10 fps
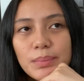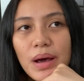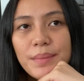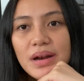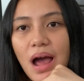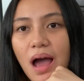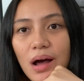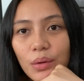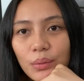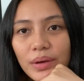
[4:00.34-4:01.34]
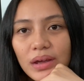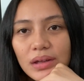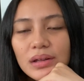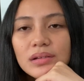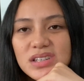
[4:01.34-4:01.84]
hindi pa kami nakaka-uwi.
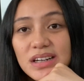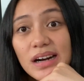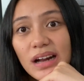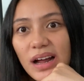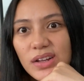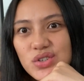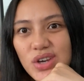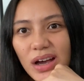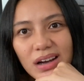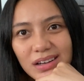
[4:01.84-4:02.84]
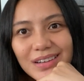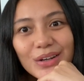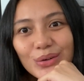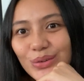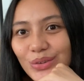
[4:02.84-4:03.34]
Sira na agad siya.
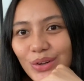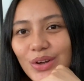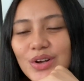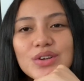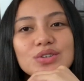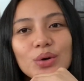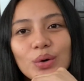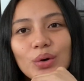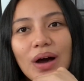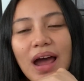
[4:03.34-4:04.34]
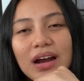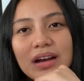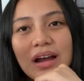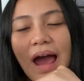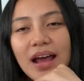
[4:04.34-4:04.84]
Ganun. So,
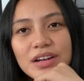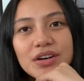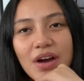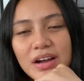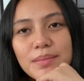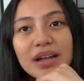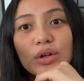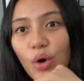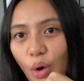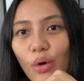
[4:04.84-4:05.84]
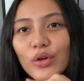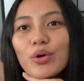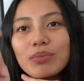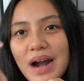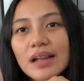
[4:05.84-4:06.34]
I highly recommend Kong,
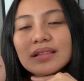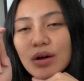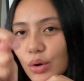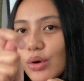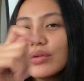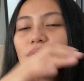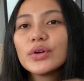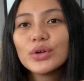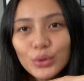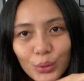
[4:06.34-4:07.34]
yung brand na Kong for your